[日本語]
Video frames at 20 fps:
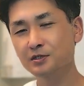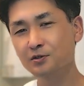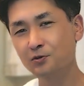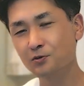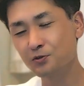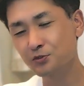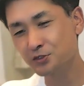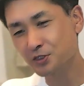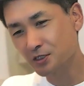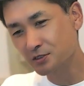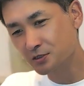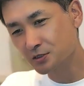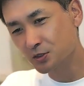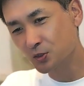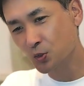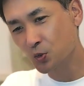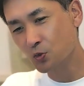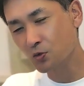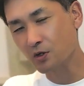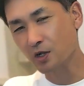り考察
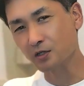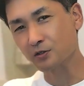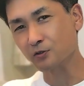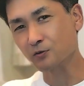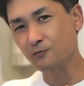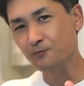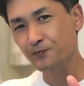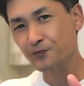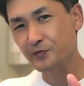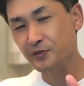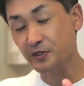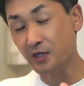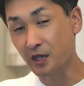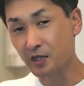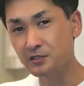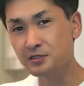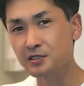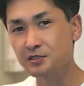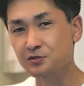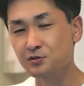動画の
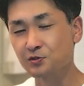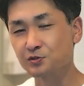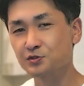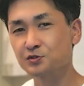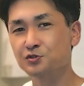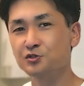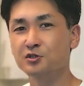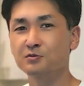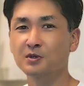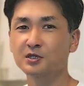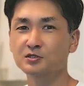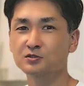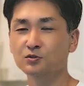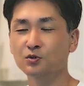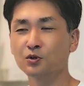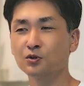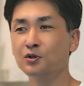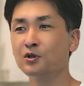ダイジェストを作りますと